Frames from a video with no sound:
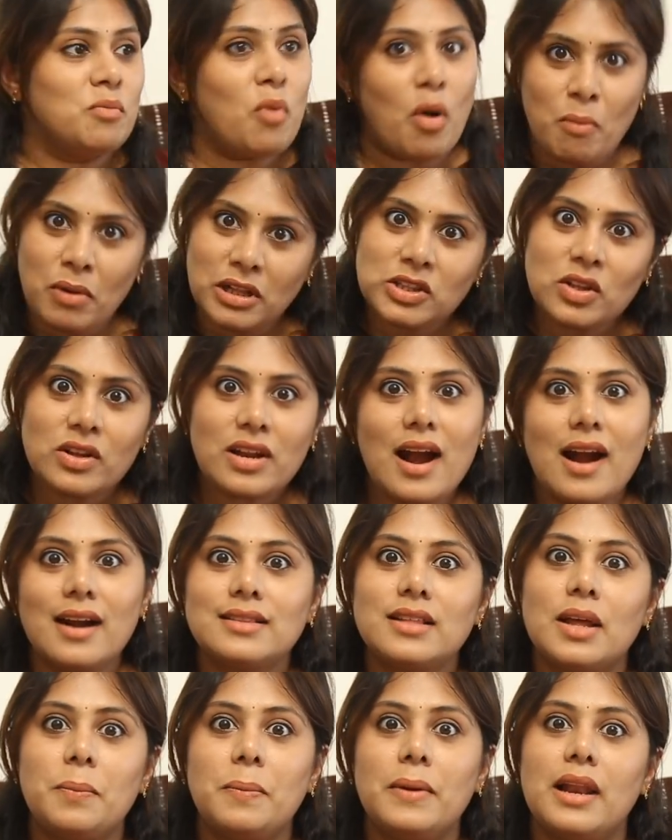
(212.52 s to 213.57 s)
బొమ్మలతోనే
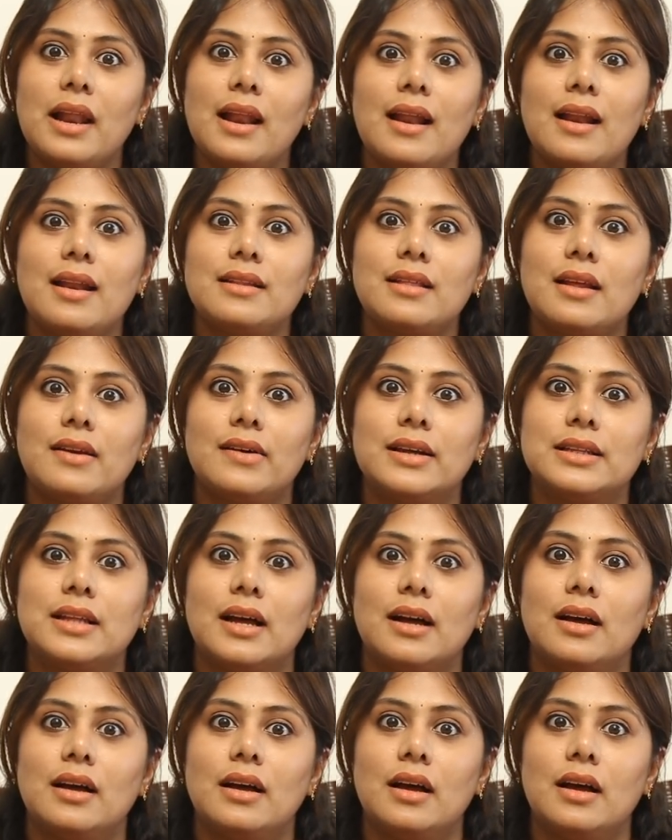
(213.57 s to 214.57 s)
ఆడతారు పిల్లలు అన్న తర్వాత